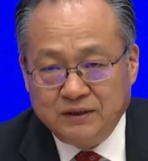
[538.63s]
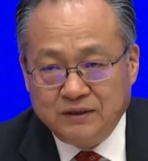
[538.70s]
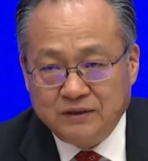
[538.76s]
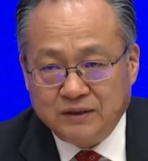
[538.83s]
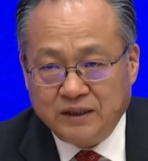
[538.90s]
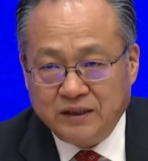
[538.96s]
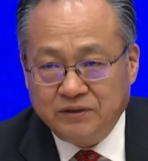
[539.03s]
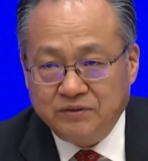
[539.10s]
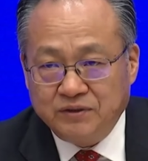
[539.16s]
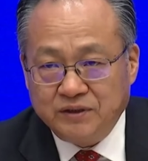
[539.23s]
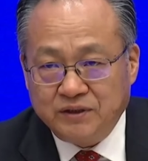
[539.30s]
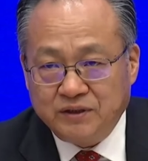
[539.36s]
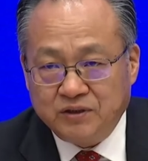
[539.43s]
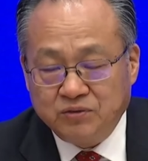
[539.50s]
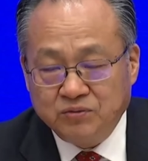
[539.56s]
采取的一
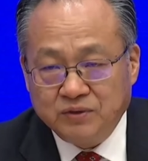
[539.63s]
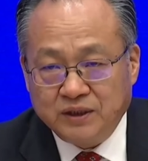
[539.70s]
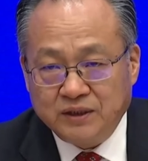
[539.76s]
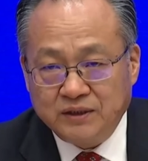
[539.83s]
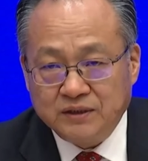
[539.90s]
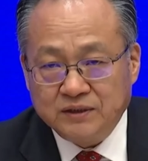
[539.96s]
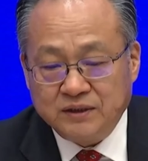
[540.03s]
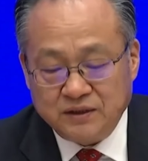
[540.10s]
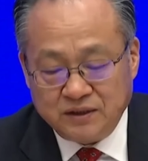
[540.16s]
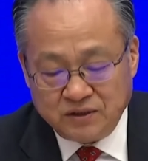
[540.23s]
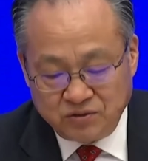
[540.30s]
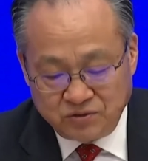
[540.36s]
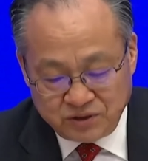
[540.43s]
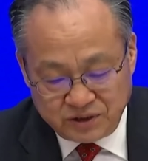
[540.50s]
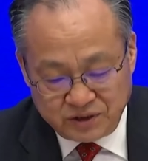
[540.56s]
些重大政策
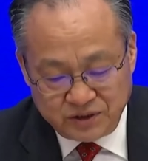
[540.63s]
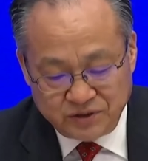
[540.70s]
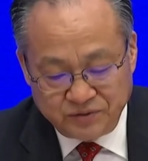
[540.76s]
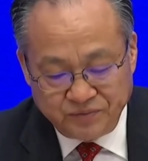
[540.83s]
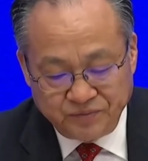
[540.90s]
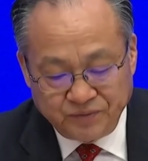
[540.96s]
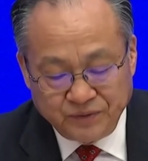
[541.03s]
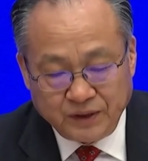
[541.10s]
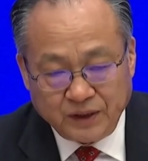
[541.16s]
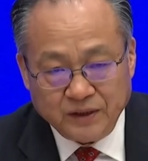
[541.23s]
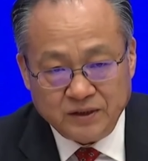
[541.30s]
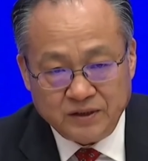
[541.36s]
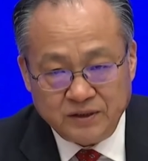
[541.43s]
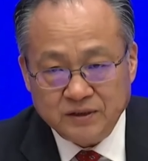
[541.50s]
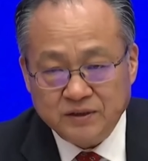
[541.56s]
措施，它
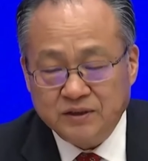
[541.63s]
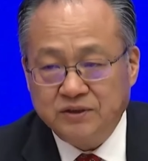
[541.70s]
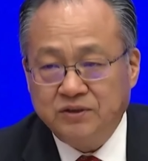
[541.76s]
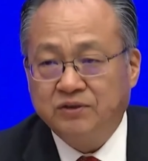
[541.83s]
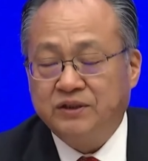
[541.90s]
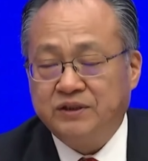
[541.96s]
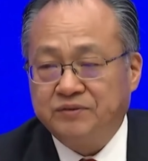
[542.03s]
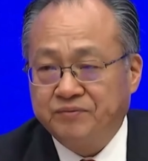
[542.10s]
的政策效应，